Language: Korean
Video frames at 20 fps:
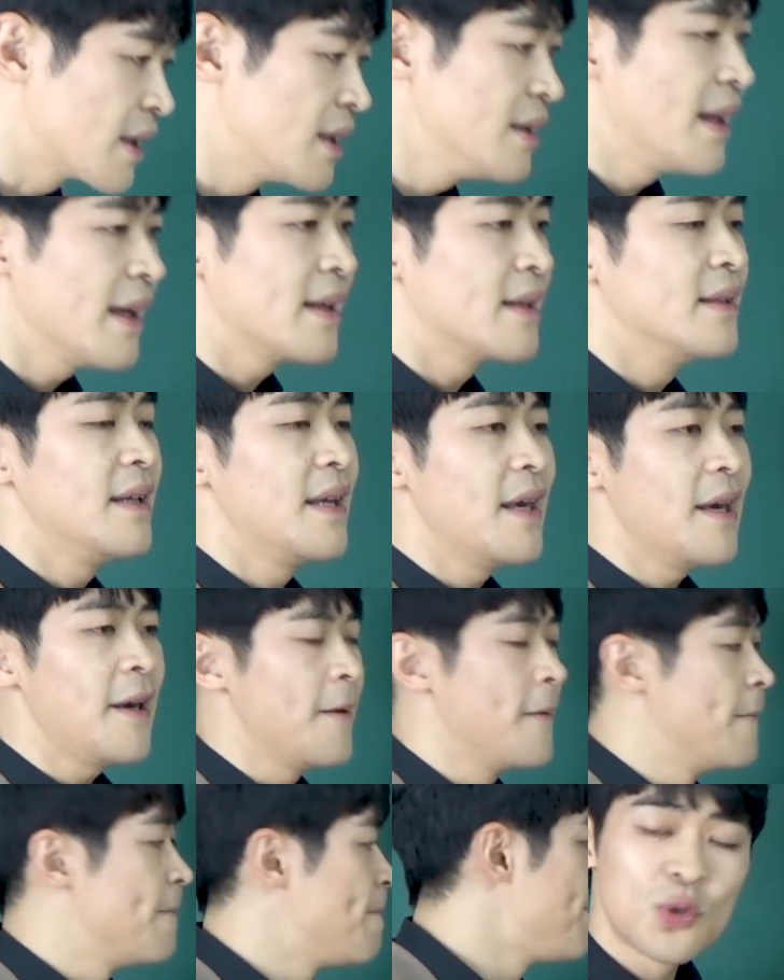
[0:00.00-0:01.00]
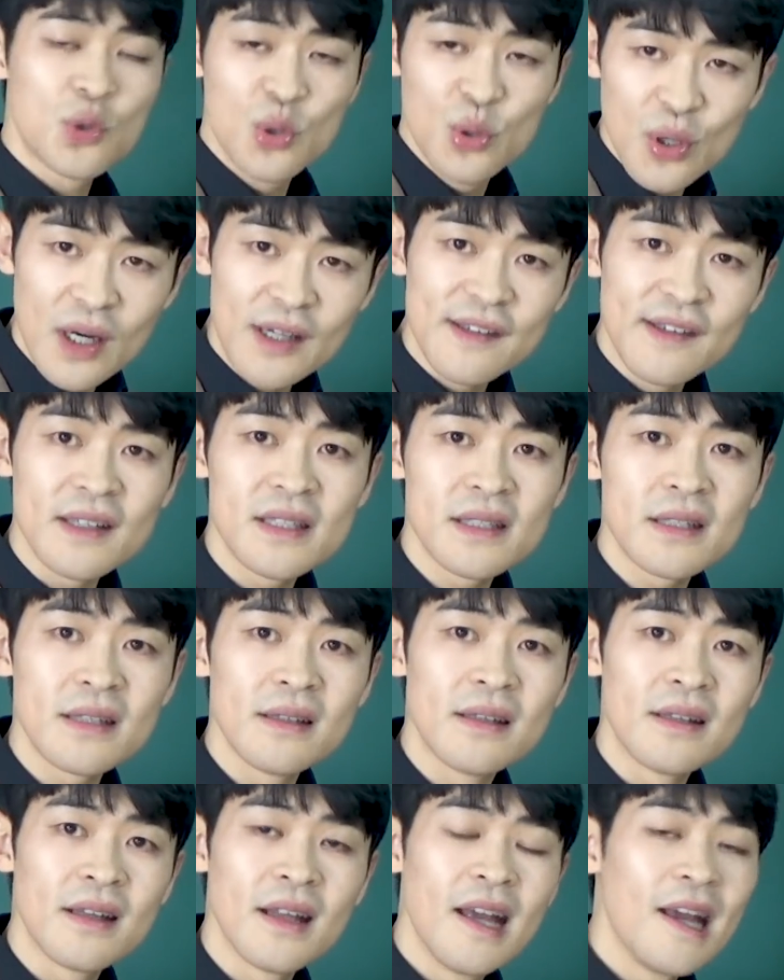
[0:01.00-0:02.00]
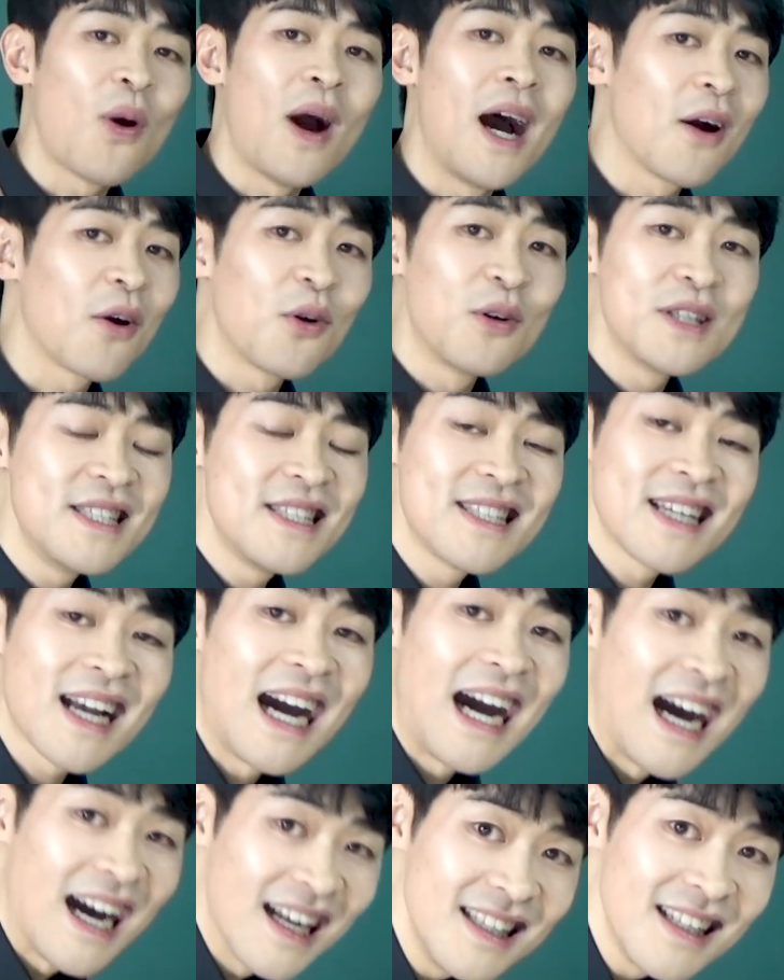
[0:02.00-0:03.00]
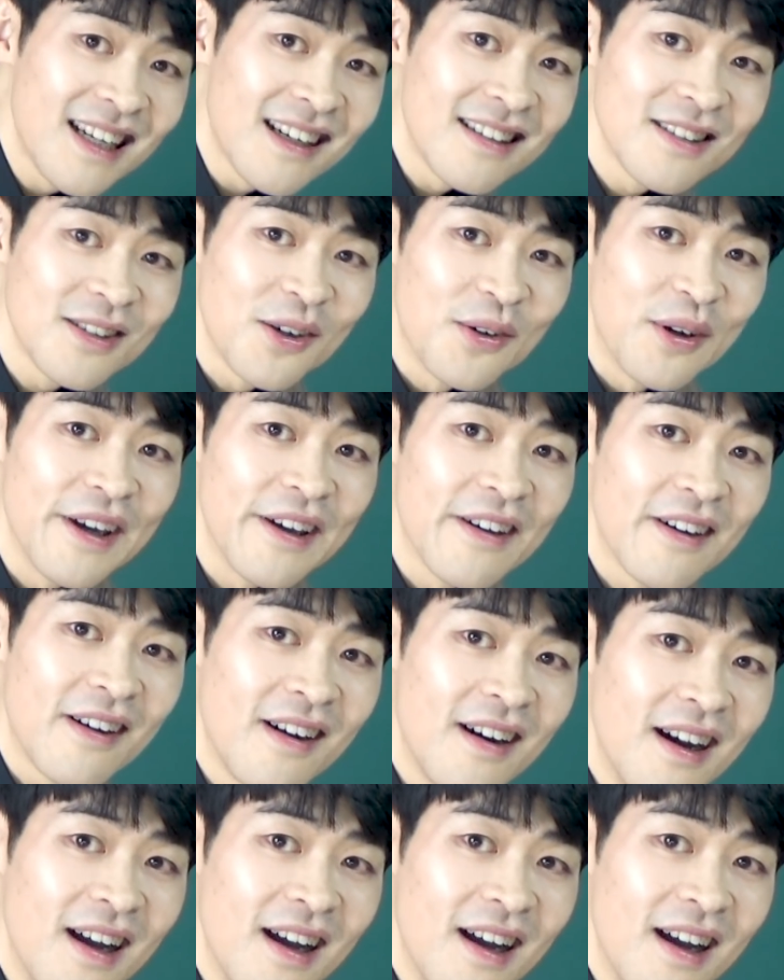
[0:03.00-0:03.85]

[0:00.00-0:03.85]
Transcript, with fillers: 근데 그게 중요한 사실은 과거 시제가 아니라는 거예요.